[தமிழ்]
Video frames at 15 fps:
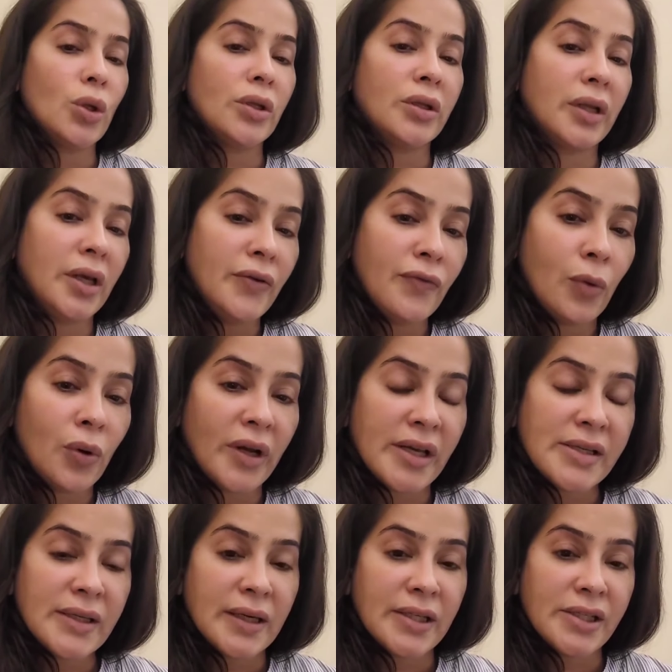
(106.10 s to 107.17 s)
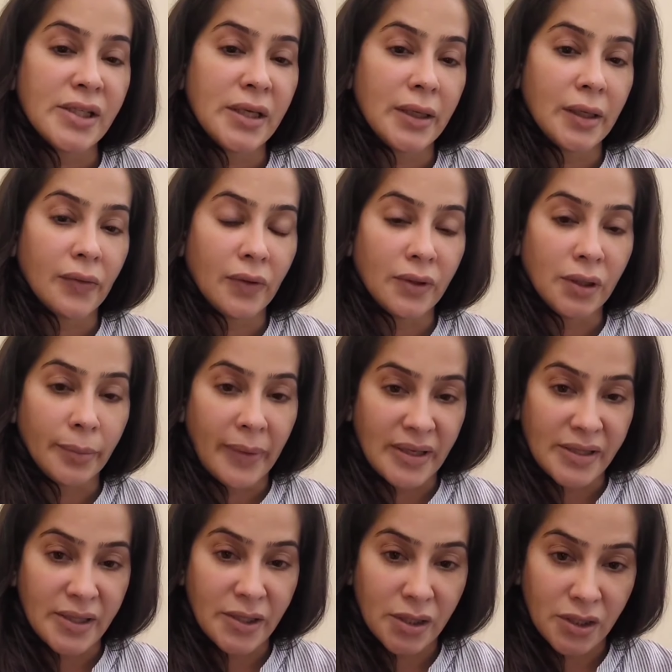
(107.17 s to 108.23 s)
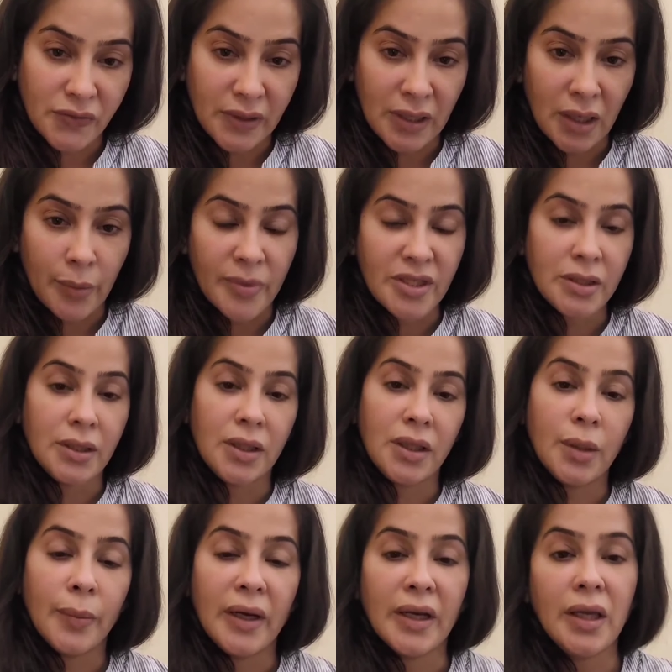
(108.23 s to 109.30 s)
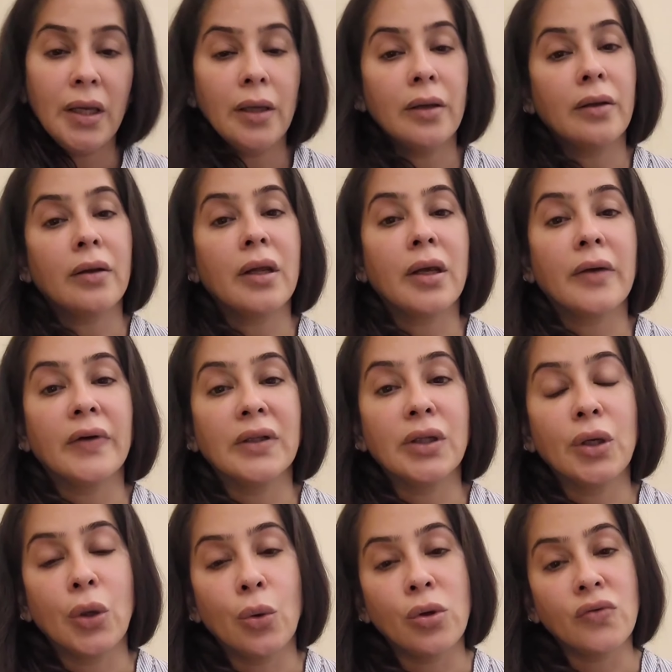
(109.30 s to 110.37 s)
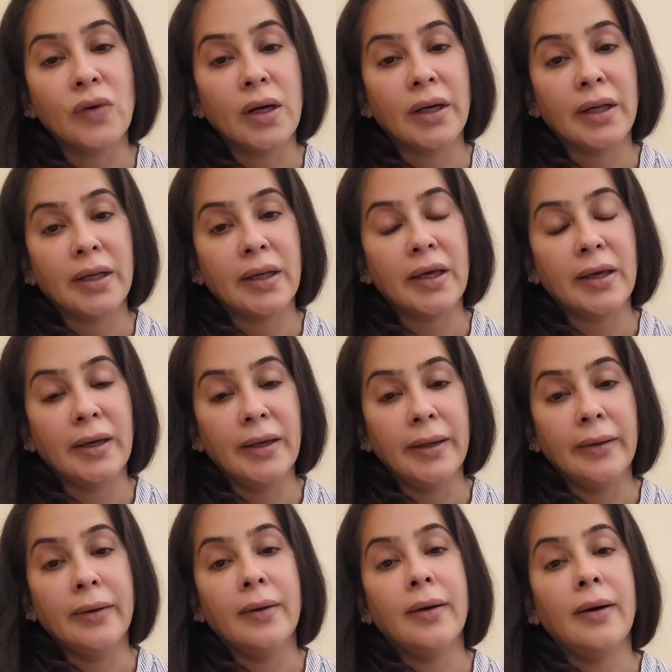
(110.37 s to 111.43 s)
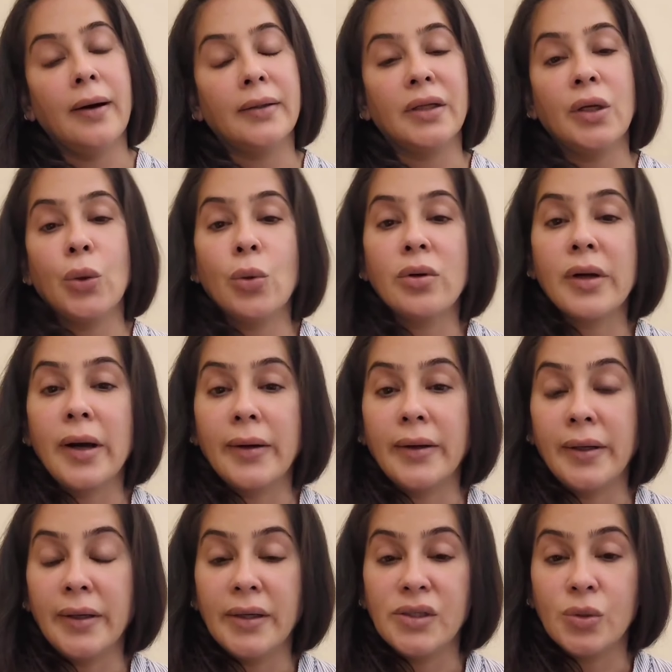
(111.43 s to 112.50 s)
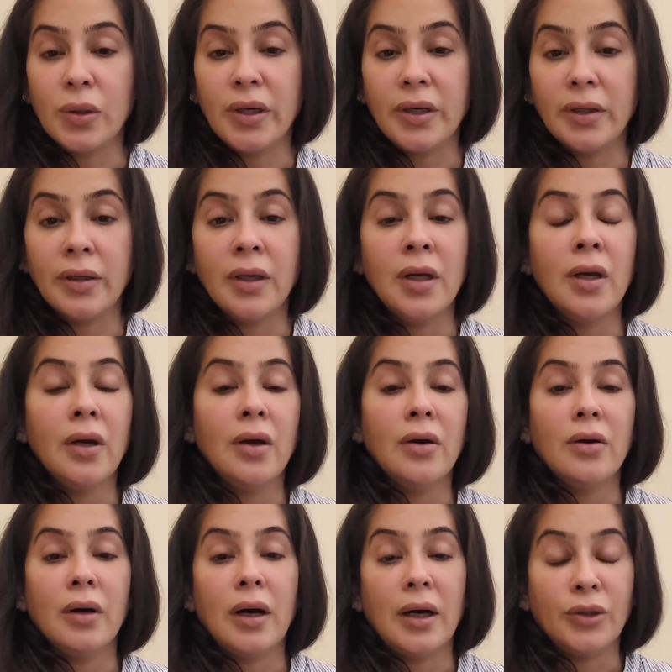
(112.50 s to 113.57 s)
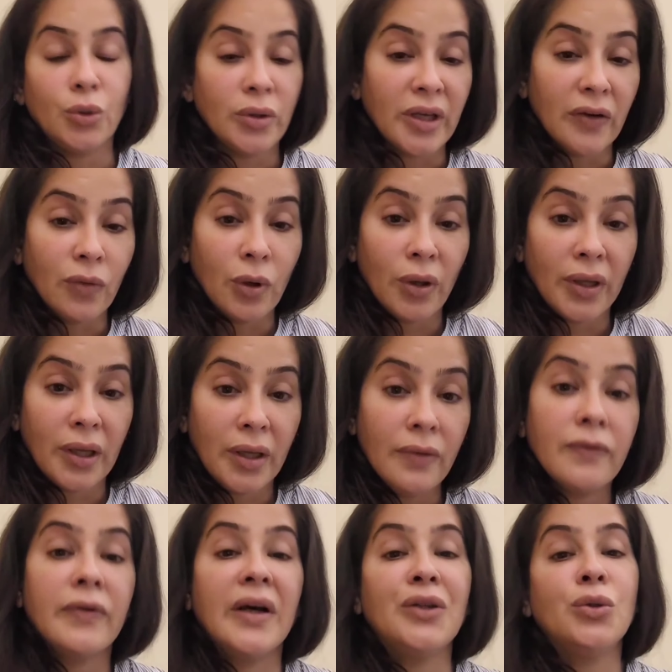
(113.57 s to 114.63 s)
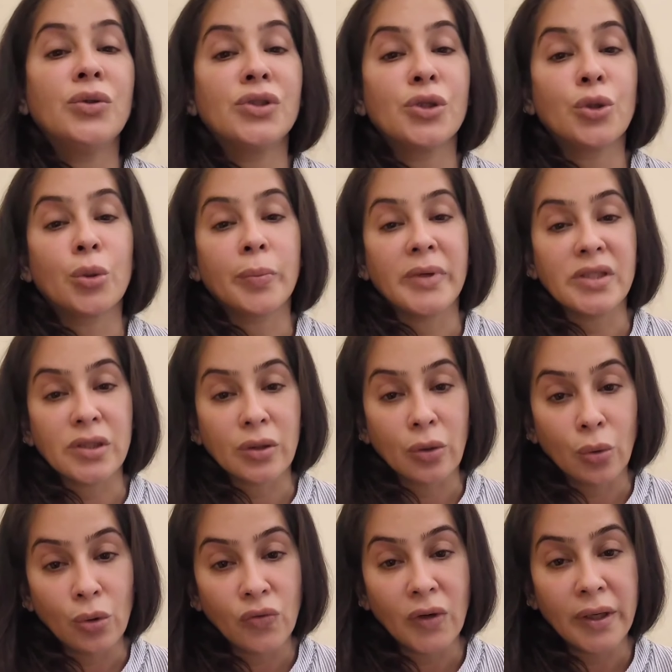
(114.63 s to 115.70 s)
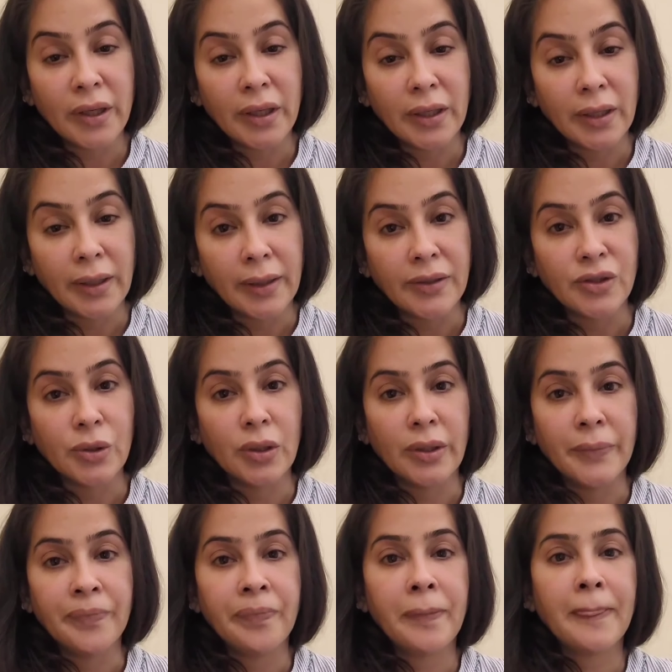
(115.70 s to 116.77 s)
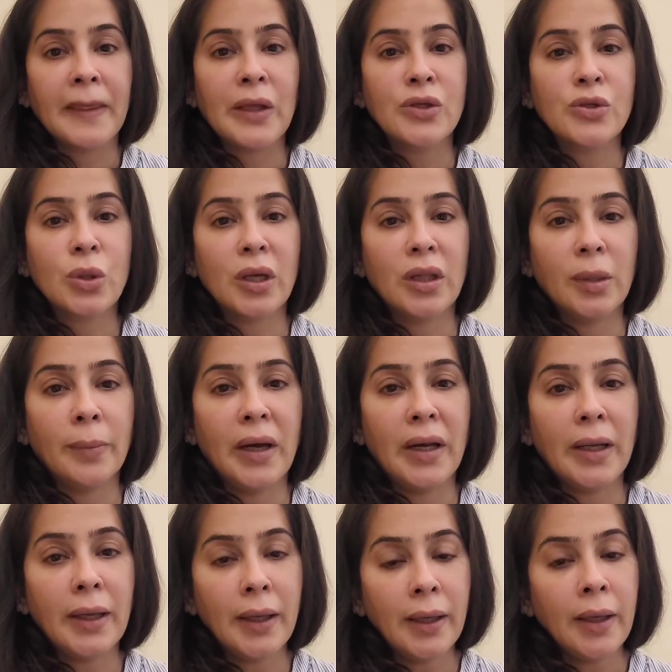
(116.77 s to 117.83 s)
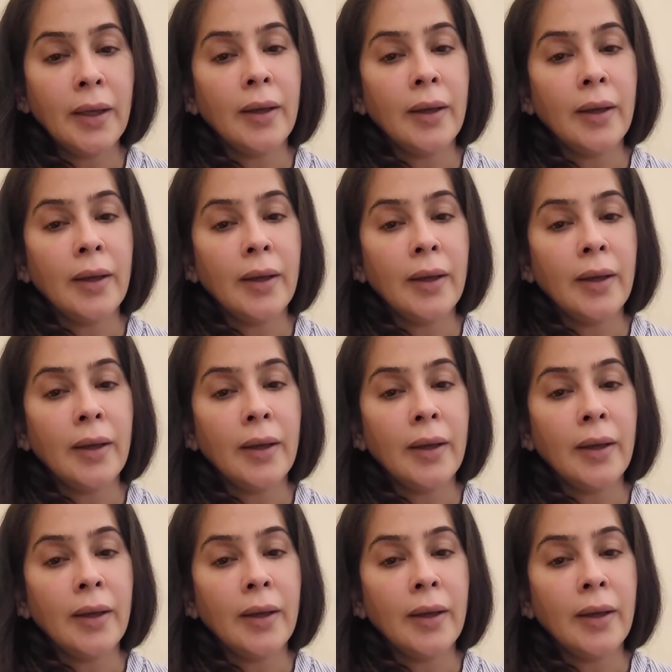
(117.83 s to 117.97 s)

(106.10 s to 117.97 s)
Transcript: ஒரு த்ரீ ஃபோர் டேஸ் கழிச்சு எனக்கு வந்து மெசேஜஸ் வர ஆரம்பிச்சது இந்த மாதிரி நீங்கள் வந்து லோன் வாங்கியிருக்கீங்க அந்த லோன் கட்டுங்க சொல்லிட்டு அதுவும் எவ்வளோக்கு ஃபைவ் தௌசண்ட் ருபீஸ் லோன் வாங்கியிருக்கீங்கன்னு சொல்லி ஸோ இந்த மாதிரி